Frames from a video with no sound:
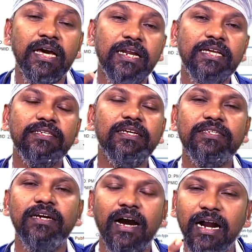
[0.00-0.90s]

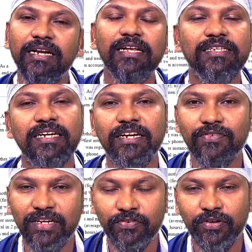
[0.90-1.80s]
రీసెర్చ్ ఆర్టికల్స్
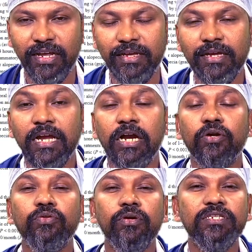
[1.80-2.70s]
అనేటువంటివి ఉన్నాయి
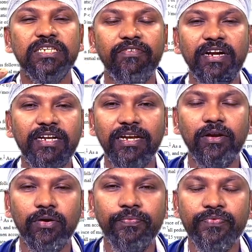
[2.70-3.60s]
టూ థౌజండ్
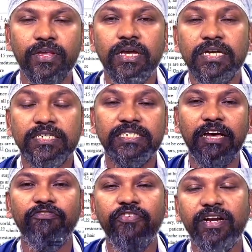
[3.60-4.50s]
సెవెంటీన్లో
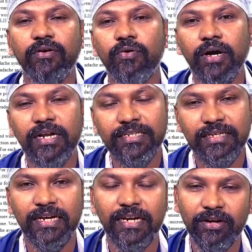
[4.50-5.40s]
సాఫ్వెట్ ఓఆర్ఎస్
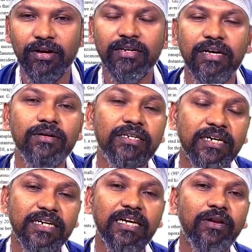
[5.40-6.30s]
అనే డాక్టర్ గారు
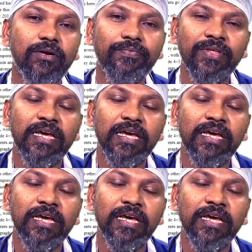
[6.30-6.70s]
టర్కీలో